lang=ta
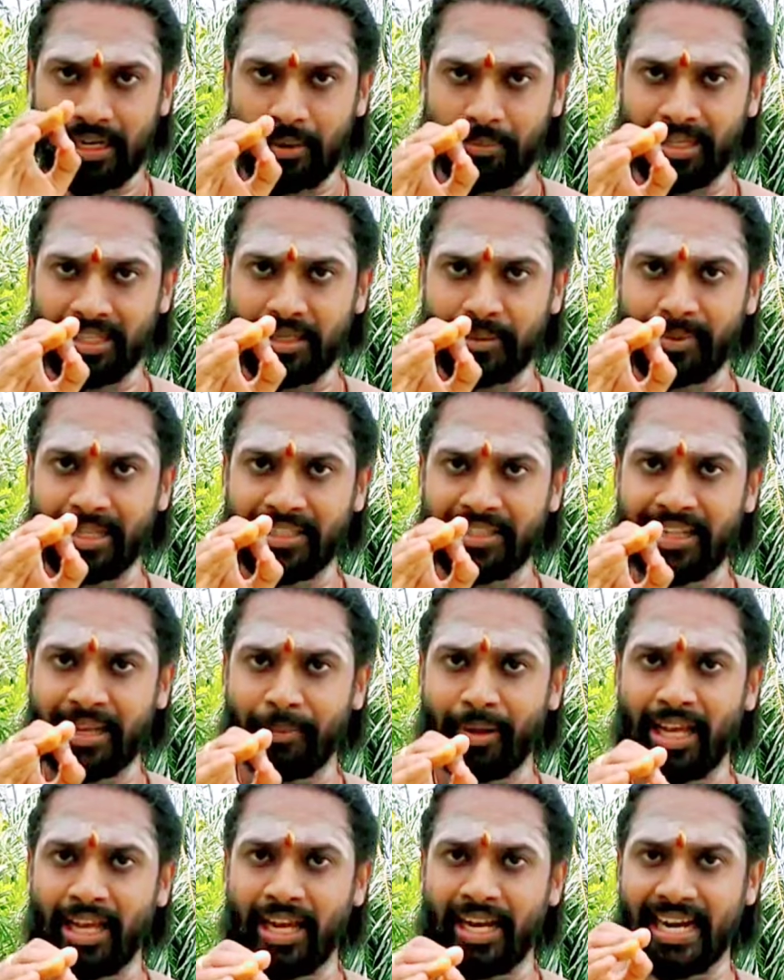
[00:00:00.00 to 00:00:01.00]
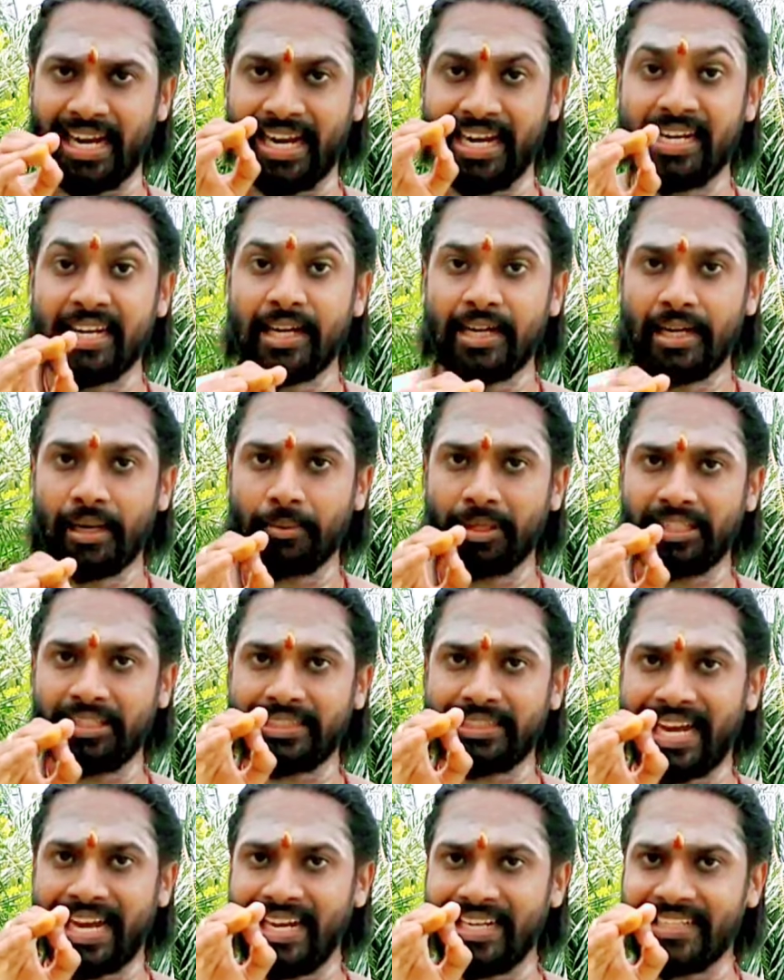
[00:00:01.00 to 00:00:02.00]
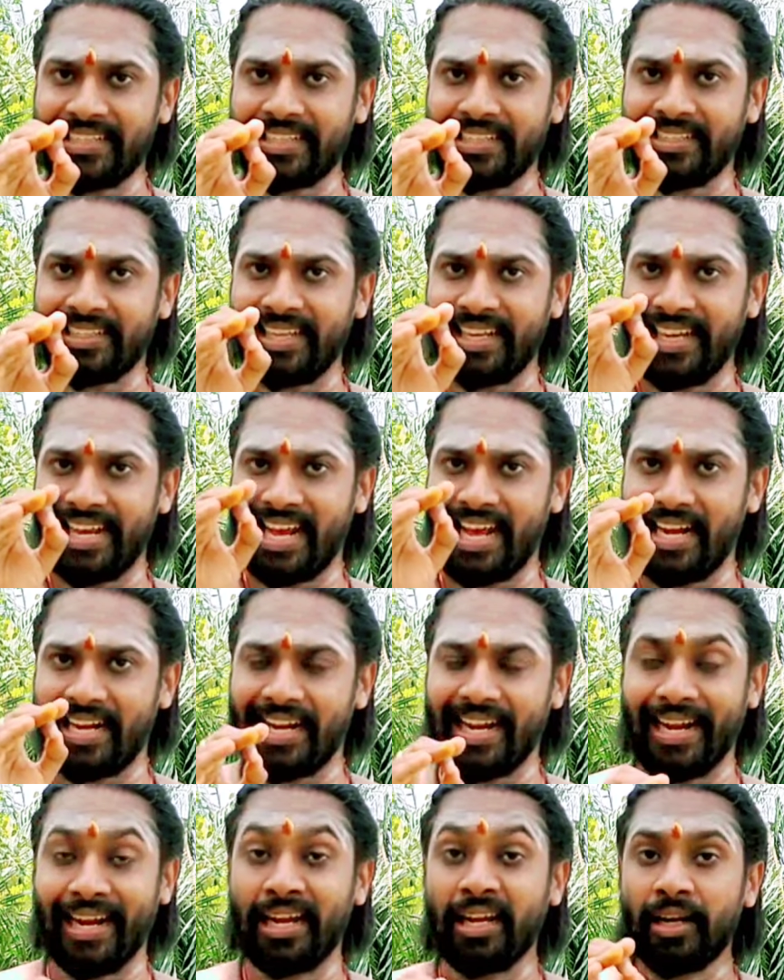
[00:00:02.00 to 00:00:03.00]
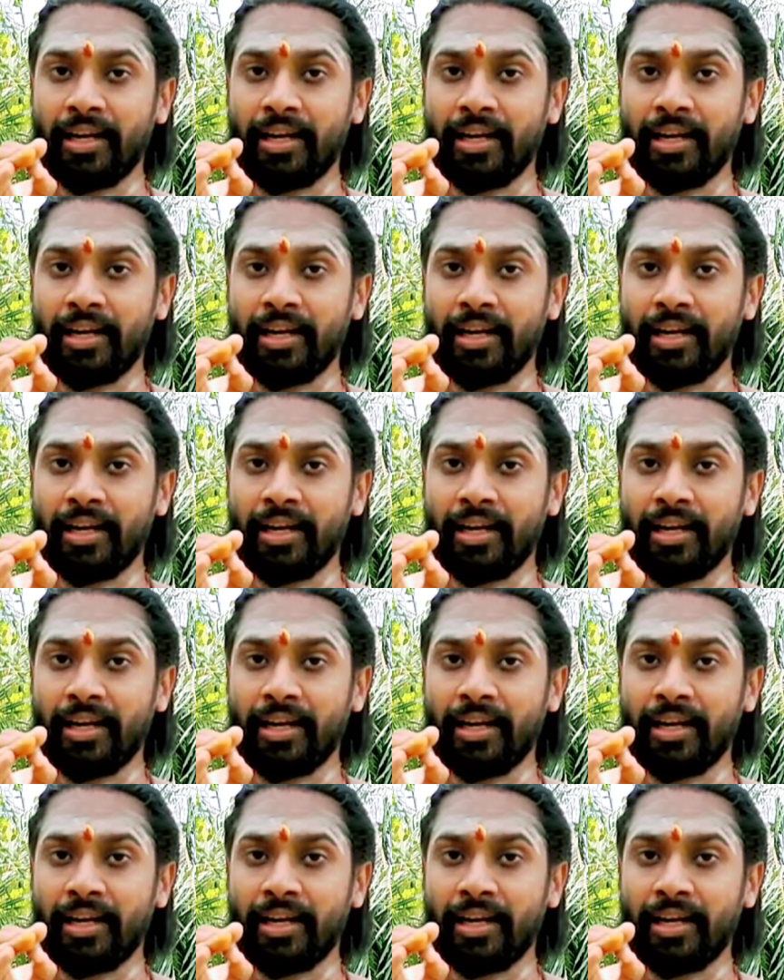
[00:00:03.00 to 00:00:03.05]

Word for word: நமது பந்தமாக நமது தாய் தந்தையாக